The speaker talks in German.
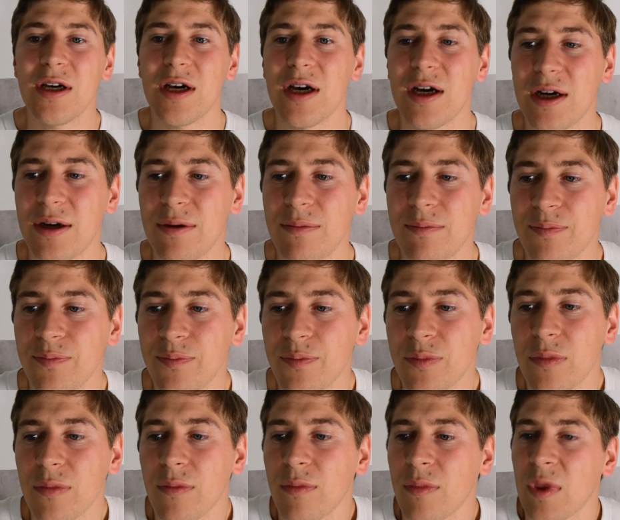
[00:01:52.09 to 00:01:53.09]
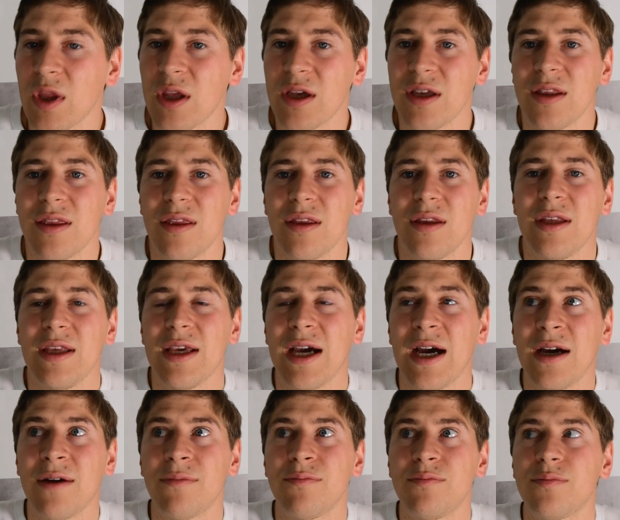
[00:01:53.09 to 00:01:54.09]
Ähm,
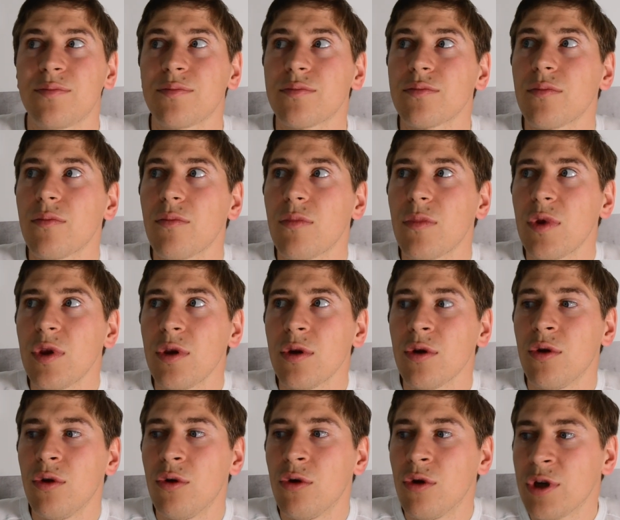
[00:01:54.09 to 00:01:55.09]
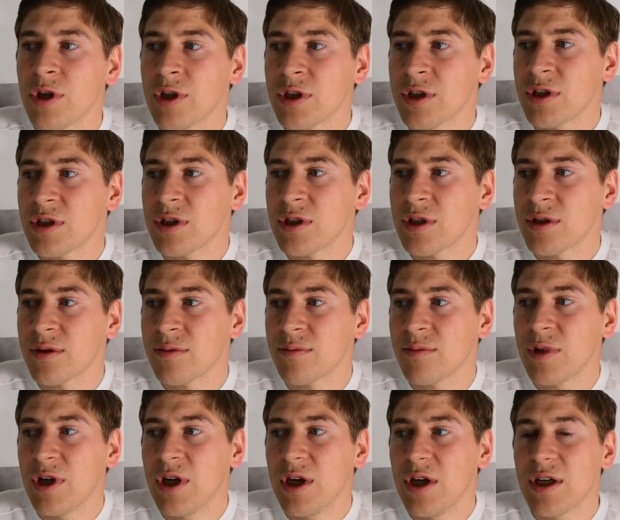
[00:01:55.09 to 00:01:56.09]
ja, und
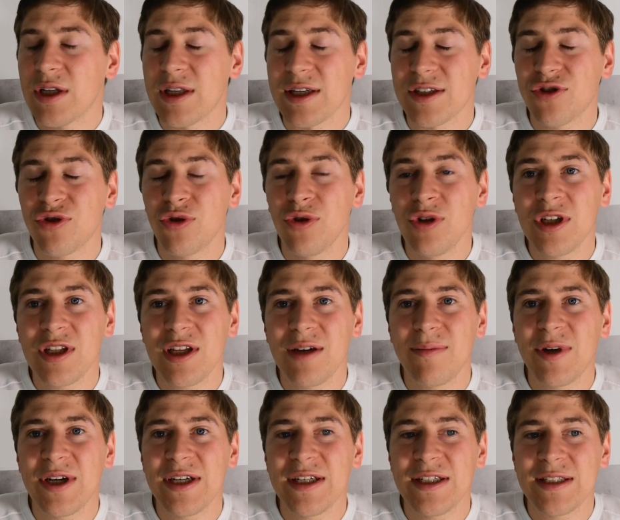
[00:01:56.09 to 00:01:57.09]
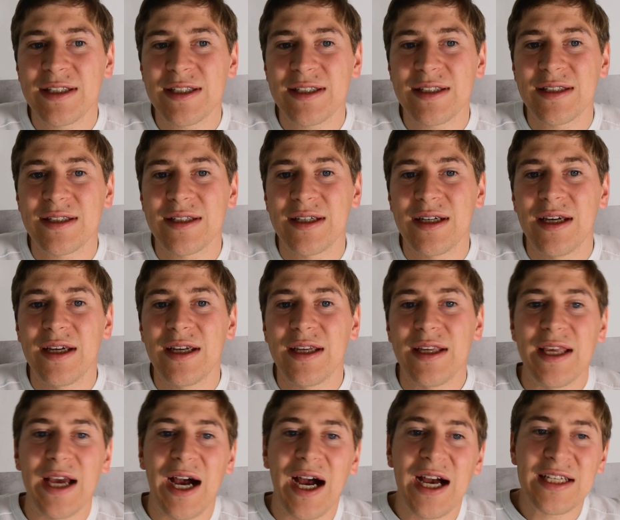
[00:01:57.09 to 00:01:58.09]
das Schöne dabei ist,
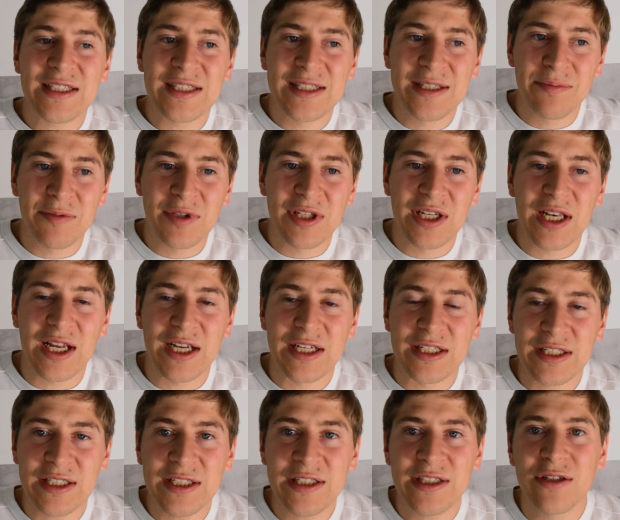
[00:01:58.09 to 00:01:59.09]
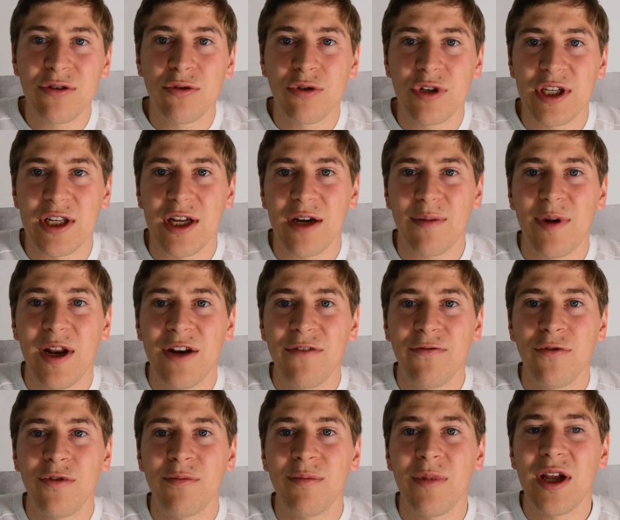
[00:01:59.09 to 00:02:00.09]
ja, es gibt ein kleines Risiko je nach
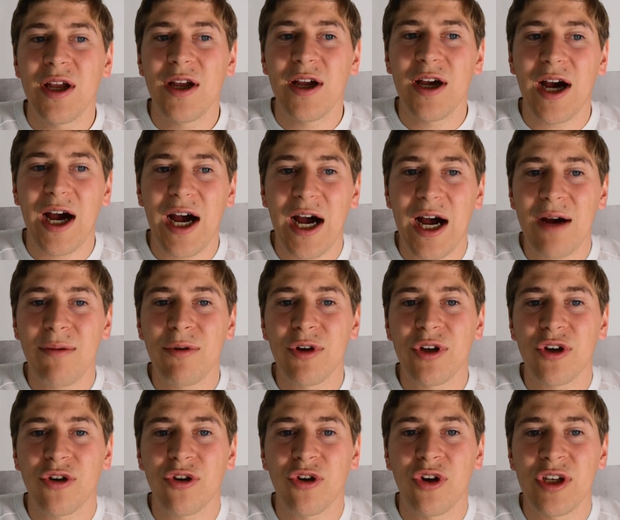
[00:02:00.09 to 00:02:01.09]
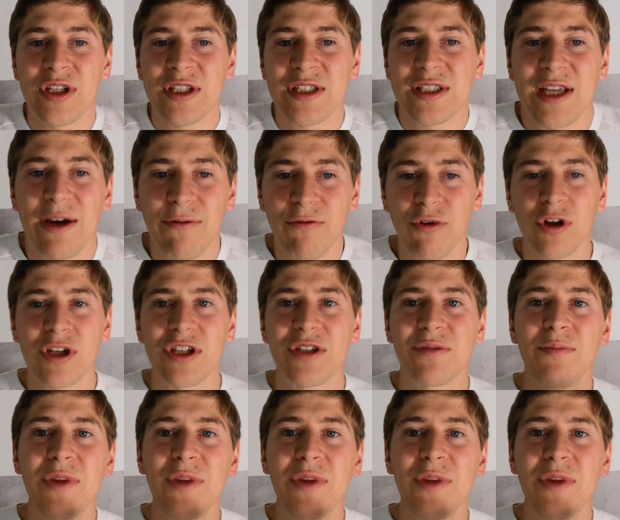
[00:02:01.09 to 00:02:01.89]
Plattform, aber ihr könnt da wirklich